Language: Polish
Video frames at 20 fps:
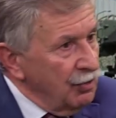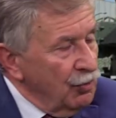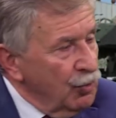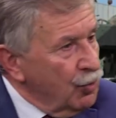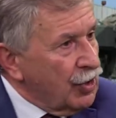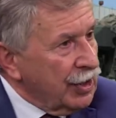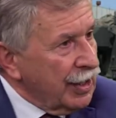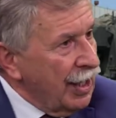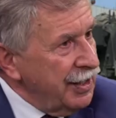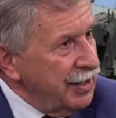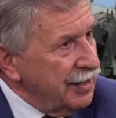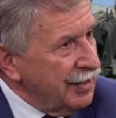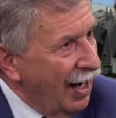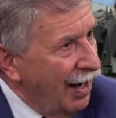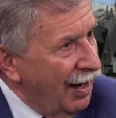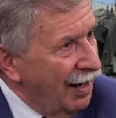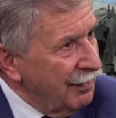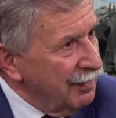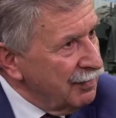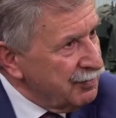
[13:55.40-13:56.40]

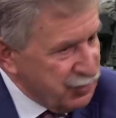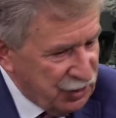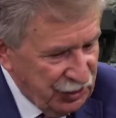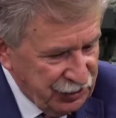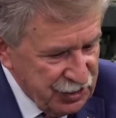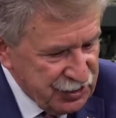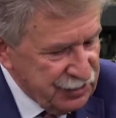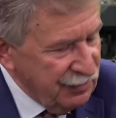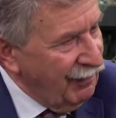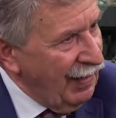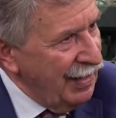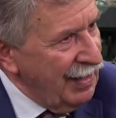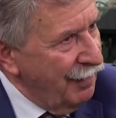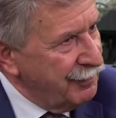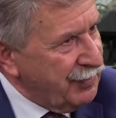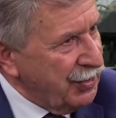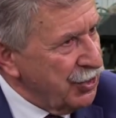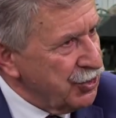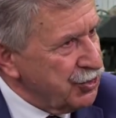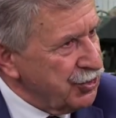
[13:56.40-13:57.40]
Ukraina przetestowana
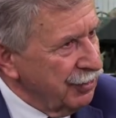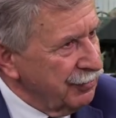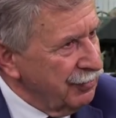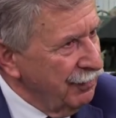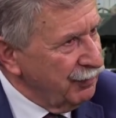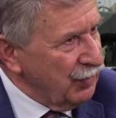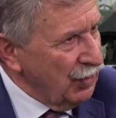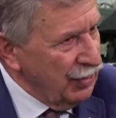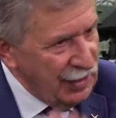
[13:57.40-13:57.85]
pierwsze, mm,